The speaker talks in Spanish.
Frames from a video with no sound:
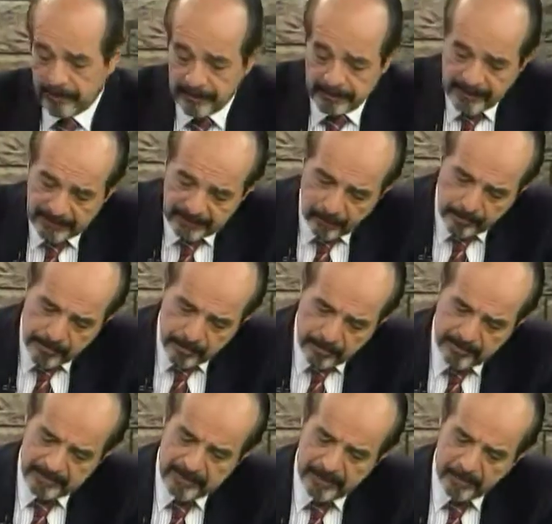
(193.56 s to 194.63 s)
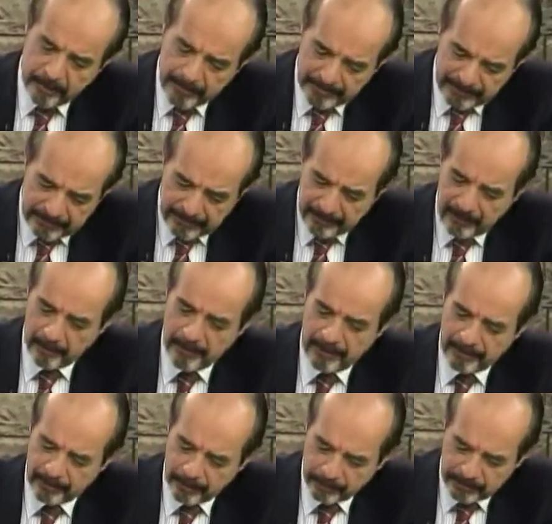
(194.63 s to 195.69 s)
sí es comisión investigadora, sí es
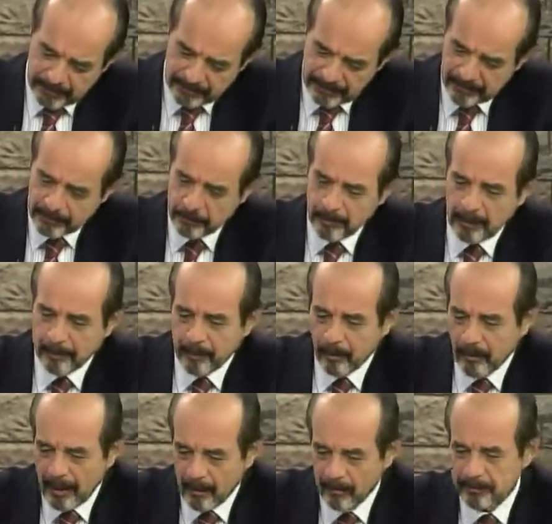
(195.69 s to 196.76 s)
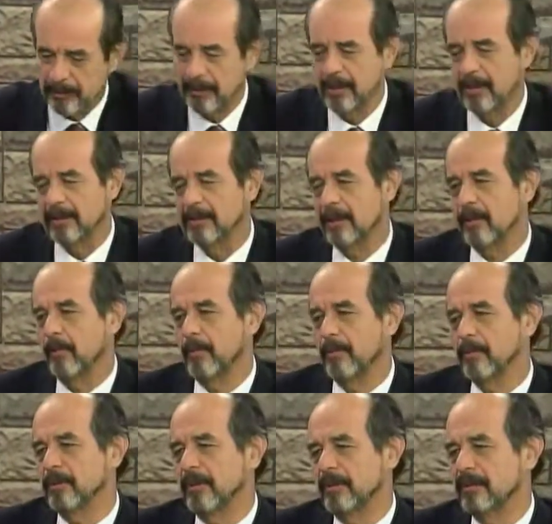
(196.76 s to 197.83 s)
interpelación, sí es censura, pero algo se tiene que hacer, no
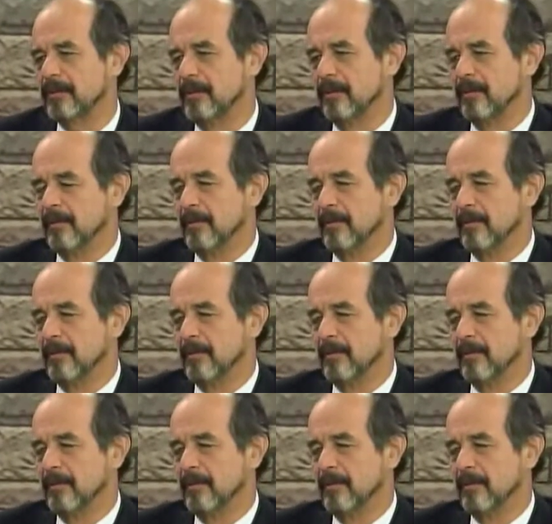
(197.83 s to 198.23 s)
podemos seguir así.